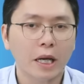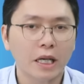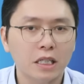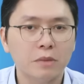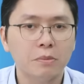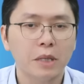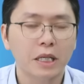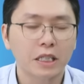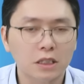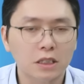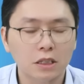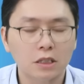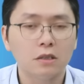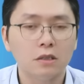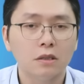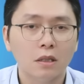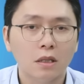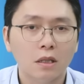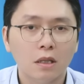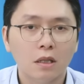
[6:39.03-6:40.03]
亿美金？”
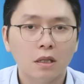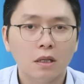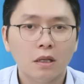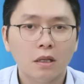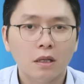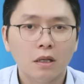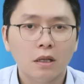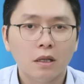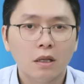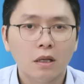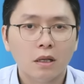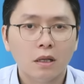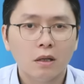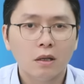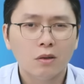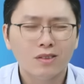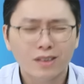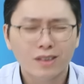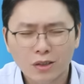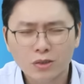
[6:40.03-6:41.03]
对，
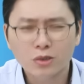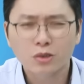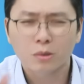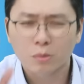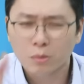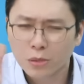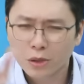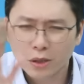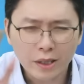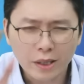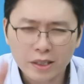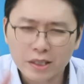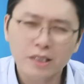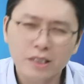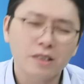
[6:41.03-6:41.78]
我告诉你不会要进